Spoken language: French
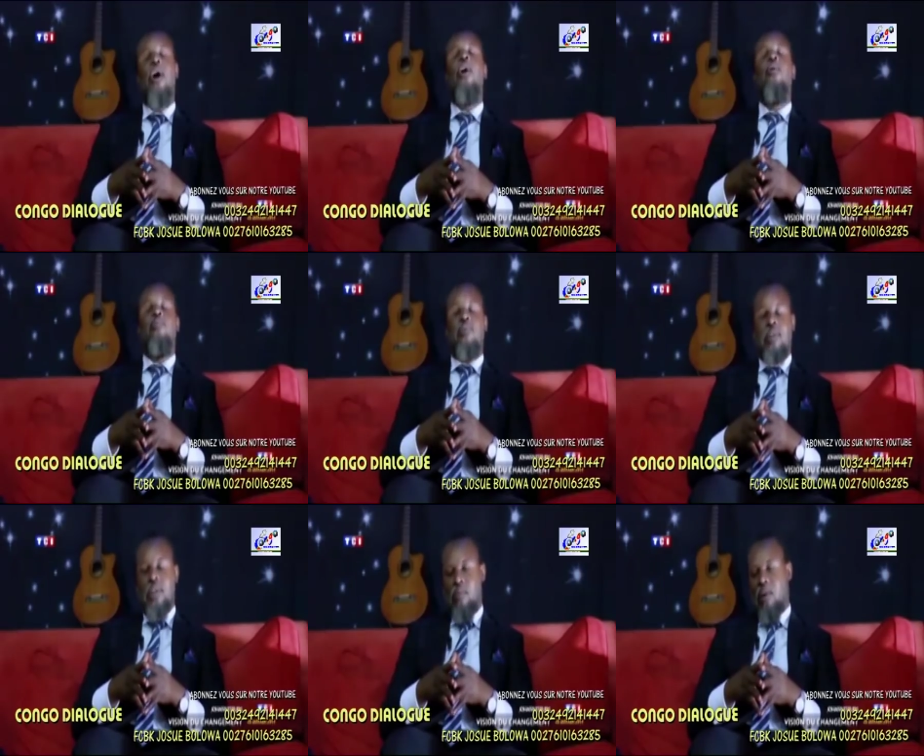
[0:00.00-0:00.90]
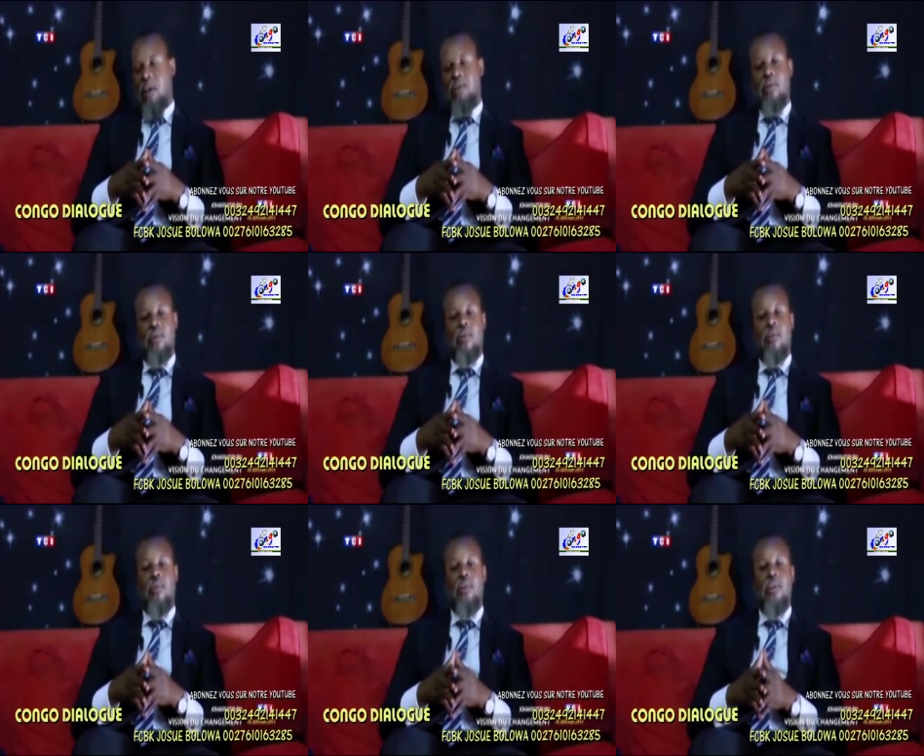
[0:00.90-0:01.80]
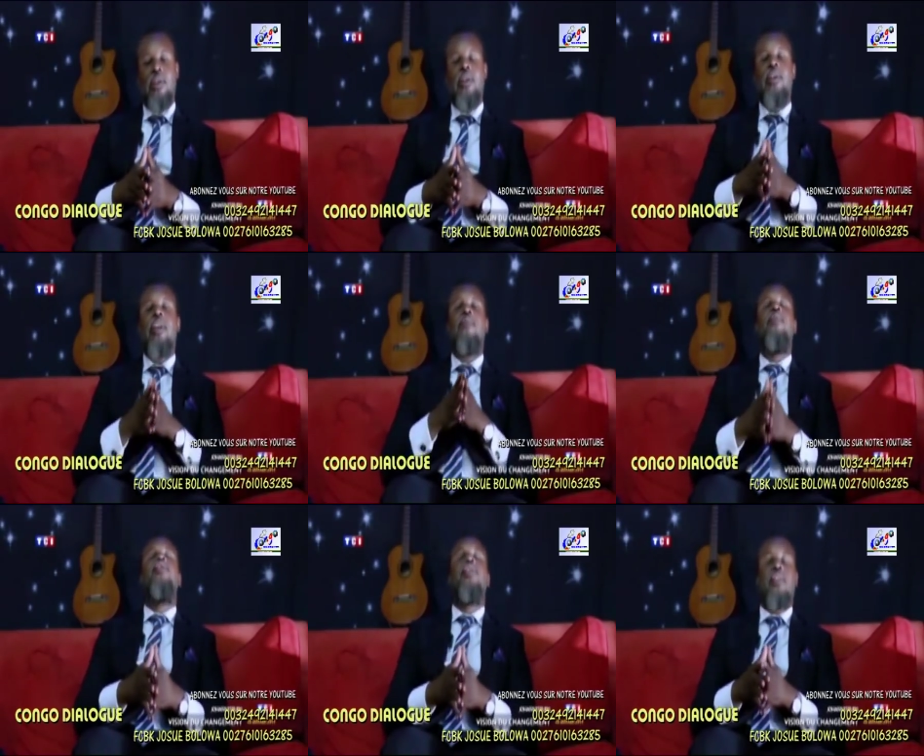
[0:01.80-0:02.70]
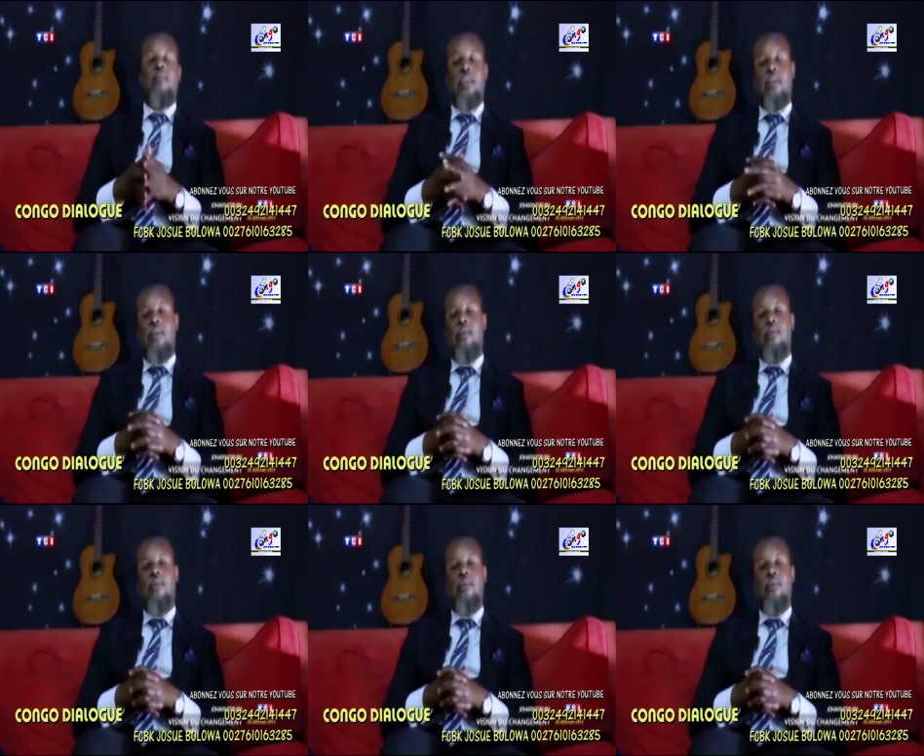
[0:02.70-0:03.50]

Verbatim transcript: en République démocratique du Congo. Il a fait cette mission.